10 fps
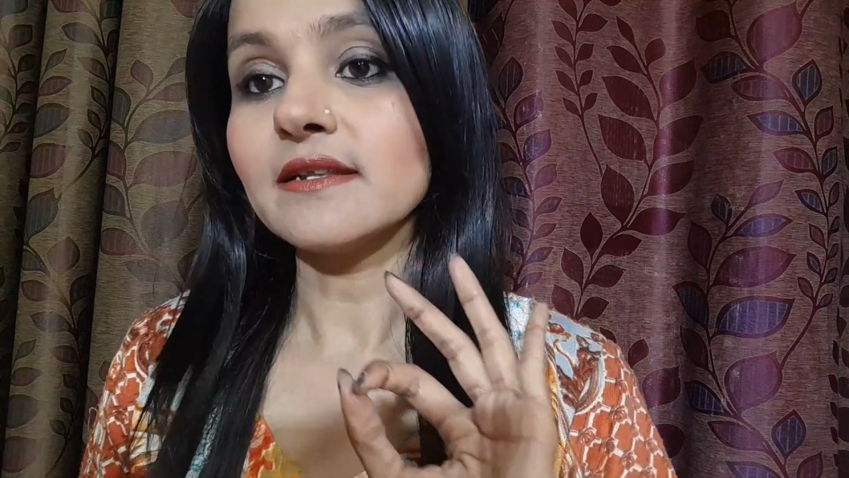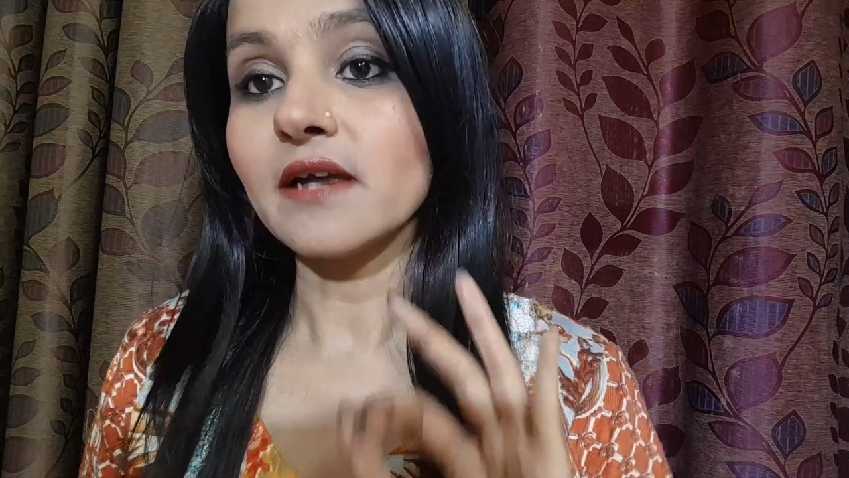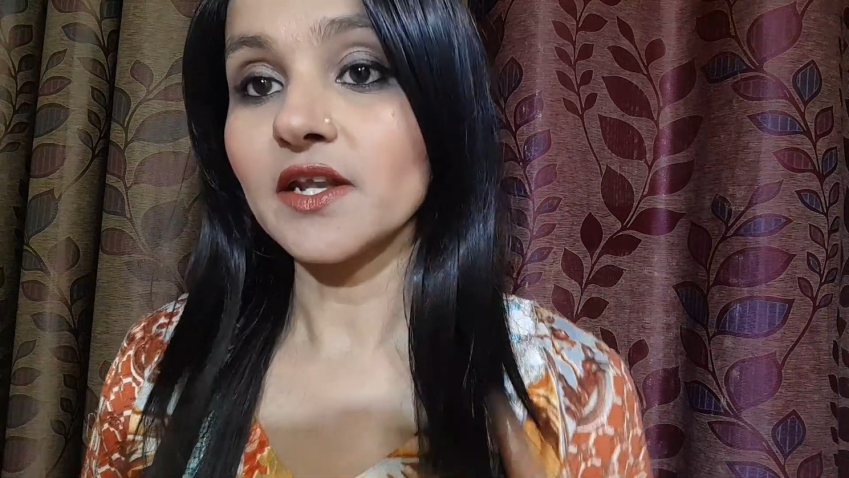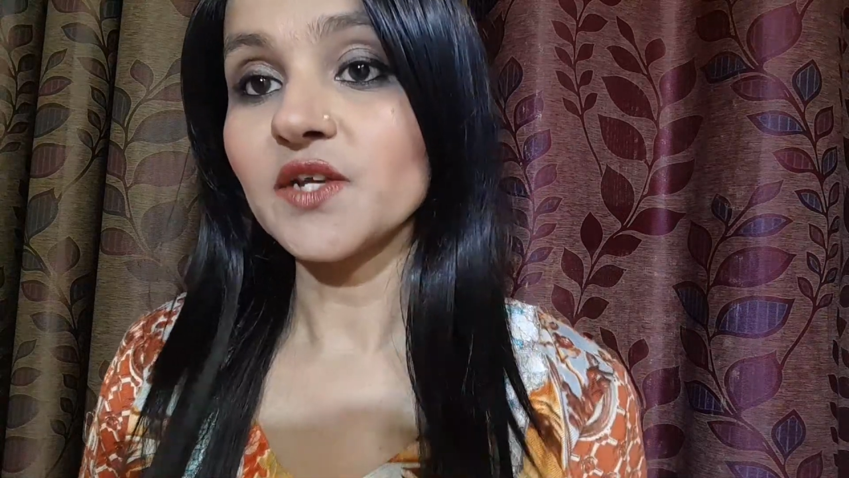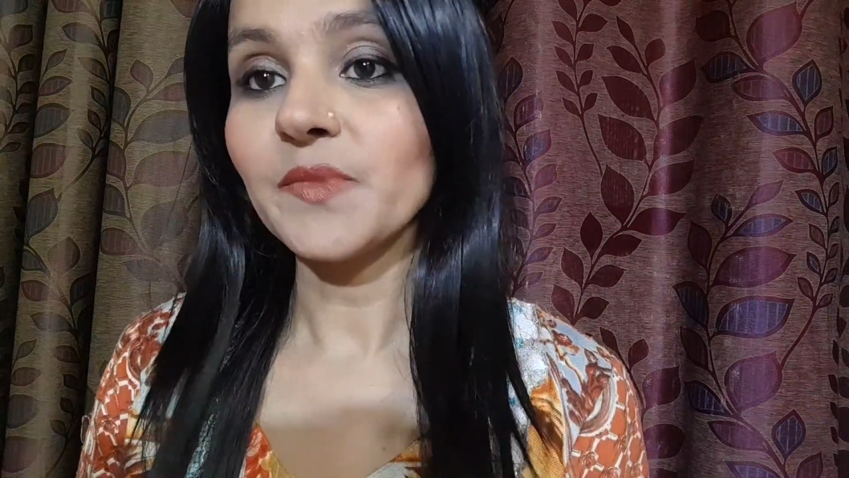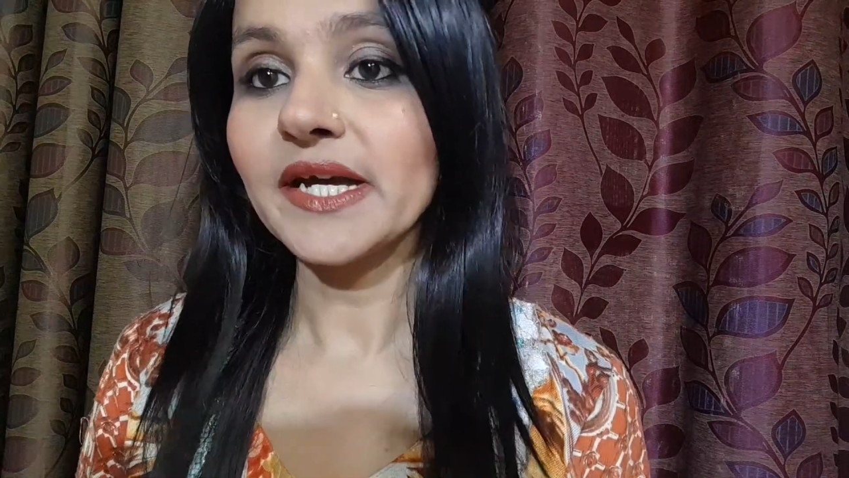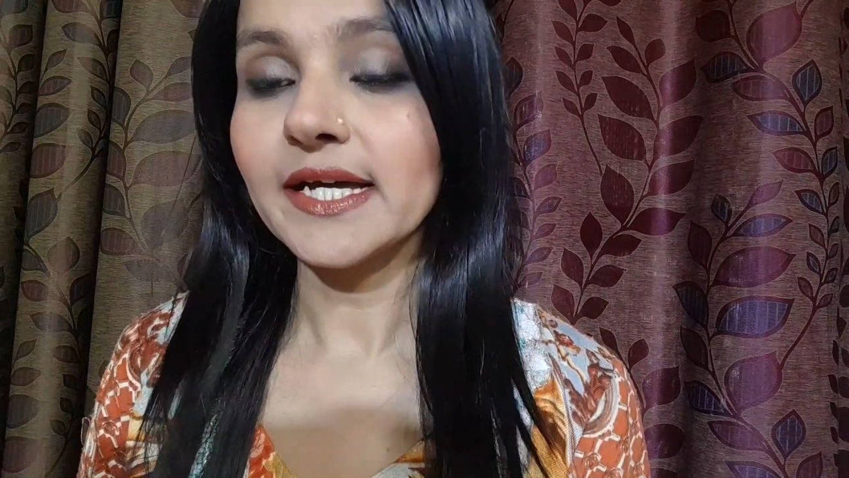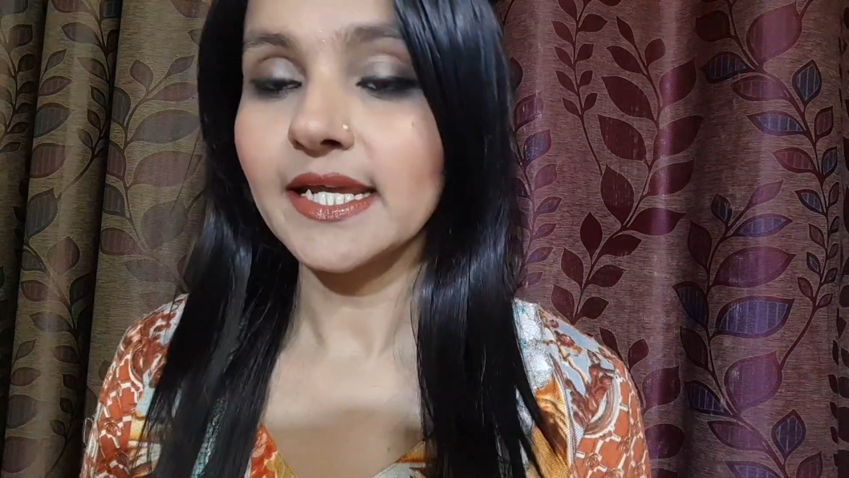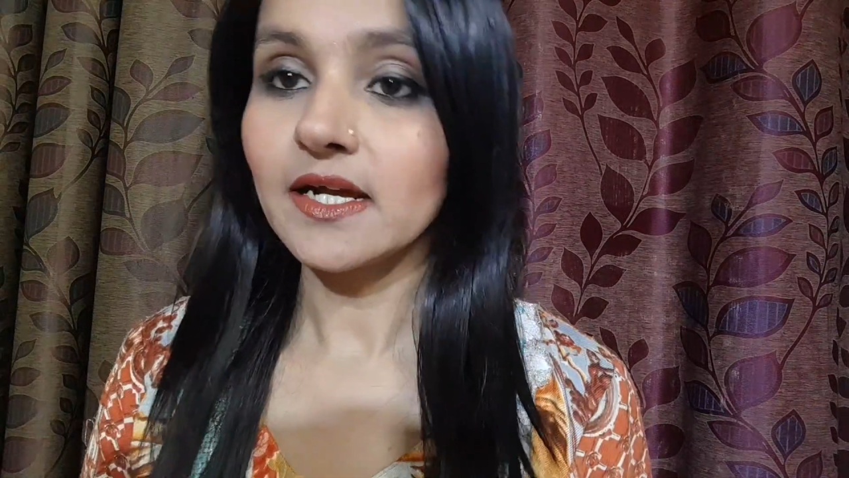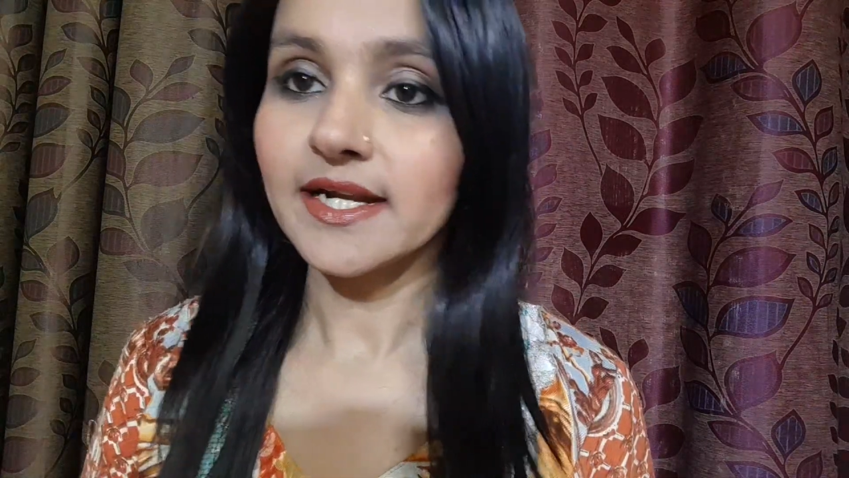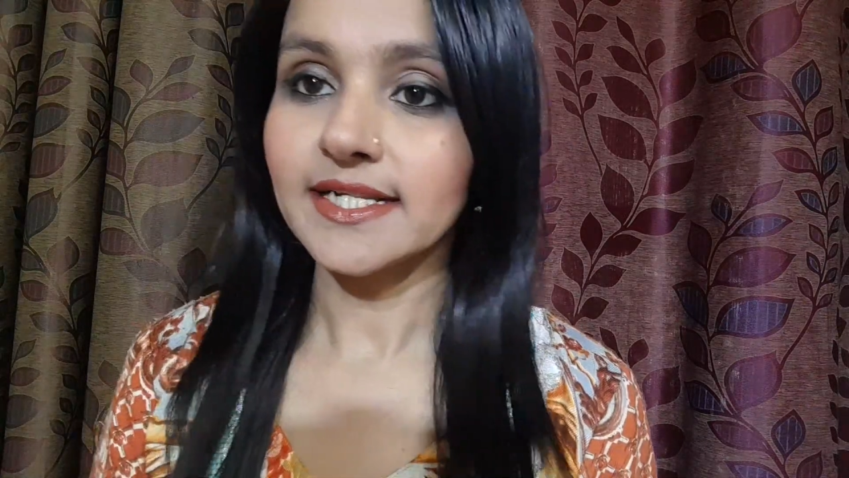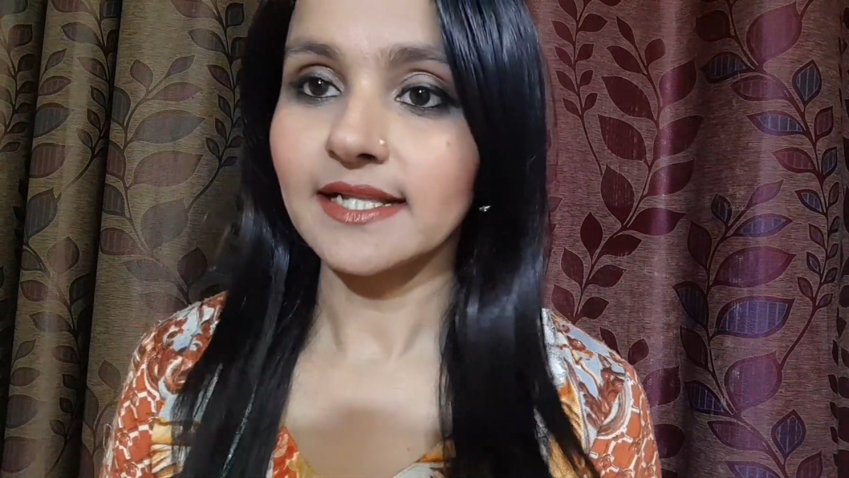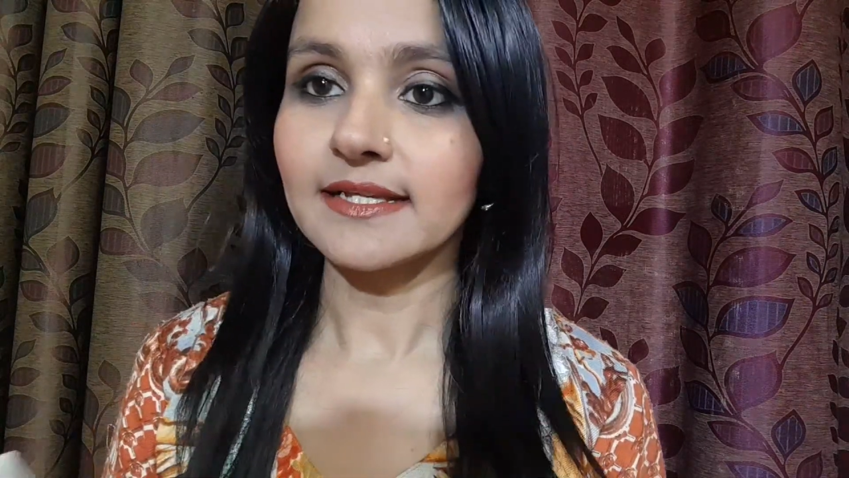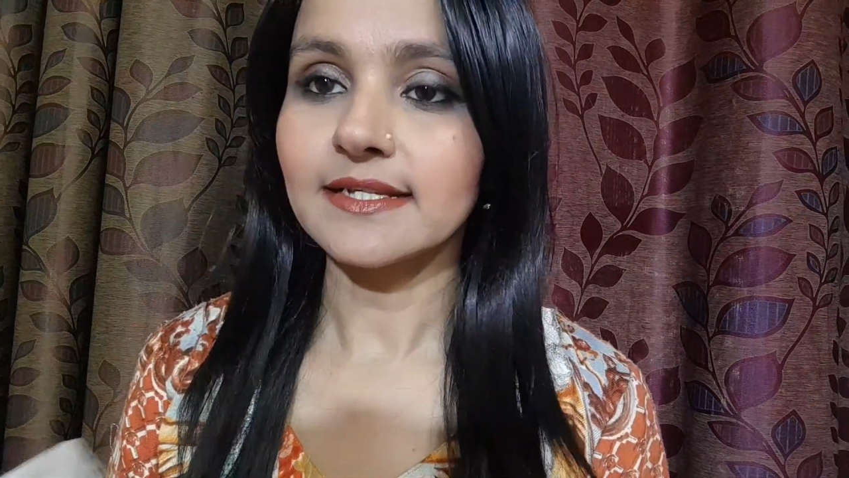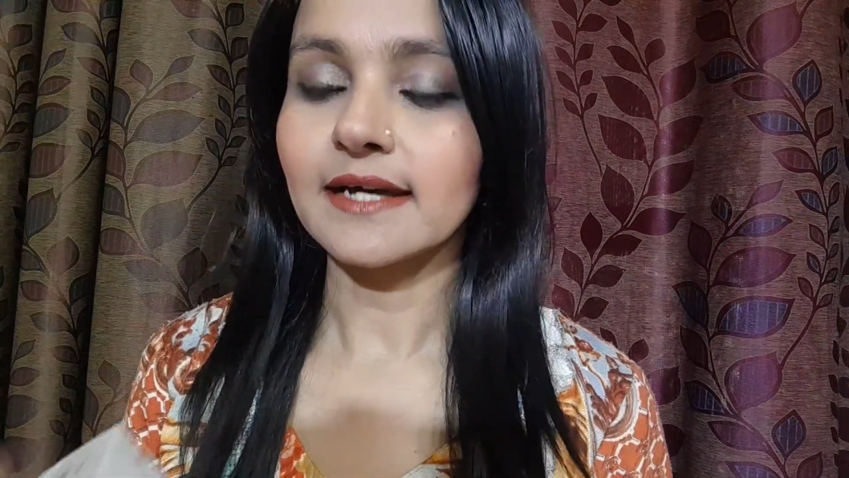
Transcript: नरिश भी करेगा एंड साथ ही